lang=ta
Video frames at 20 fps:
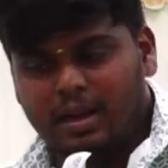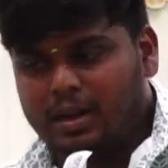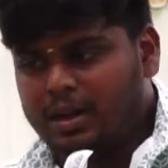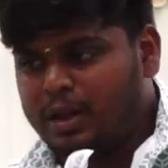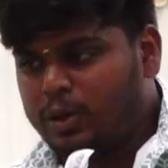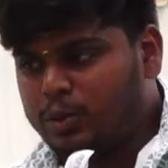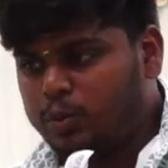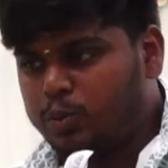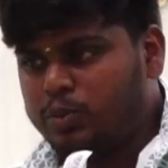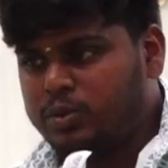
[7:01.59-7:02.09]

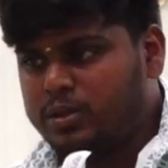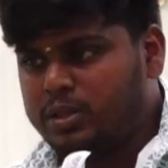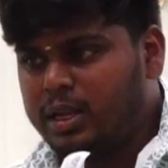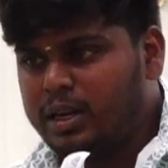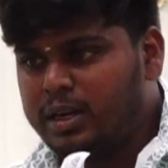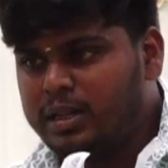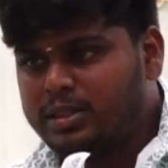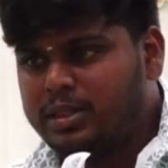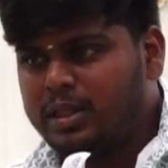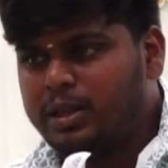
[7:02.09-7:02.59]
நான்
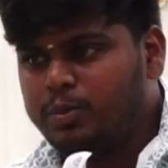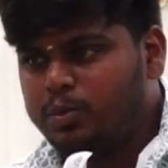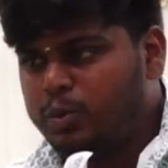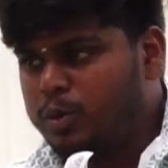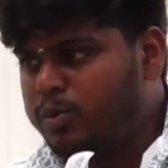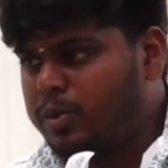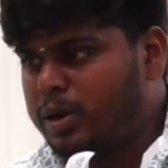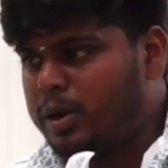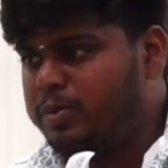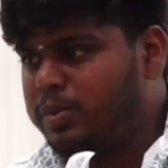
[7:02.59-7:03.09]
தேடி தேடி
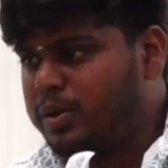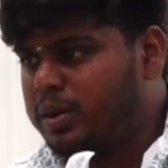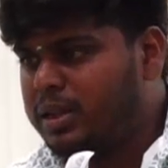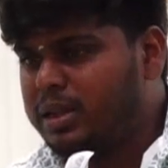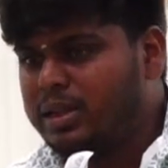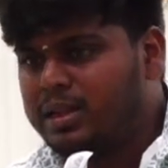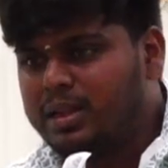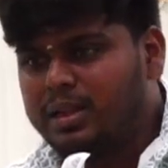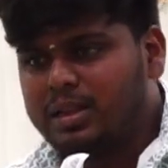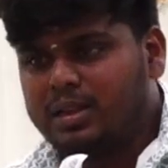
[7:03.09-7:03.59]
போய் பார்ப்பேன்
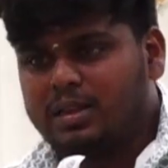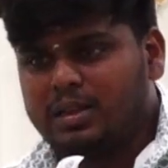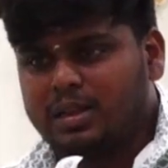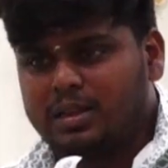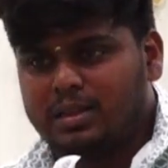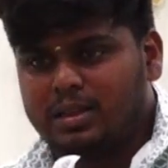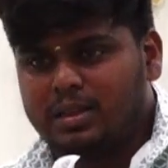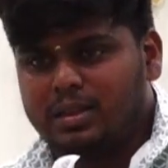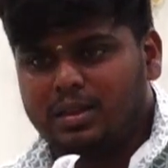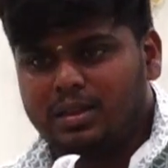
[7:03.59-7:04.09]
எங்கே இருக்குது
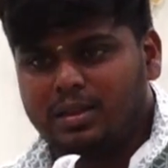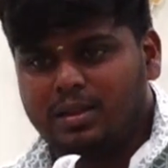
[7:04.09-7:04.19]
அது